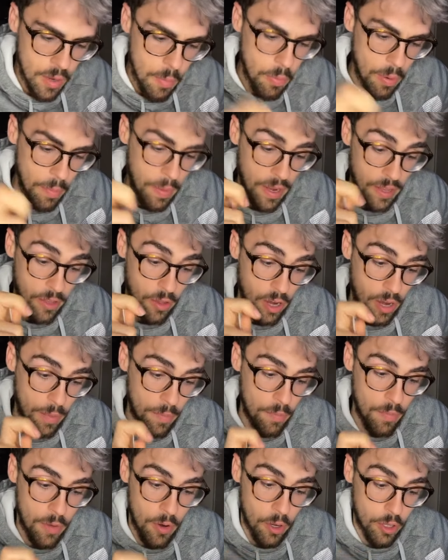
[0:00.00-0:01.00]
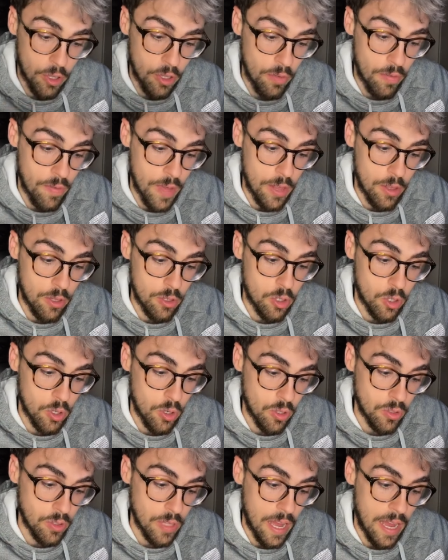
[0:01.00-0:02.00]
Pues mira, yo ahora lo que estoy viendo
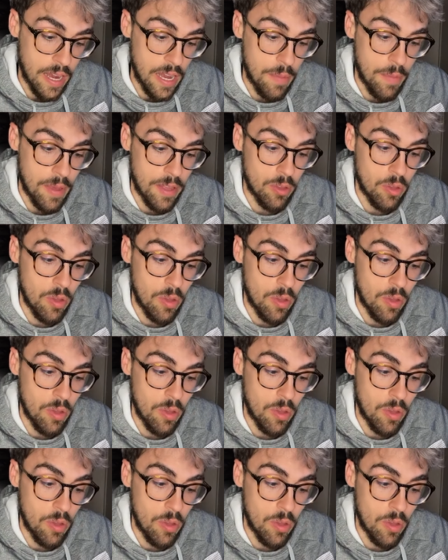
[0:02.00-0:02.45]
son animes.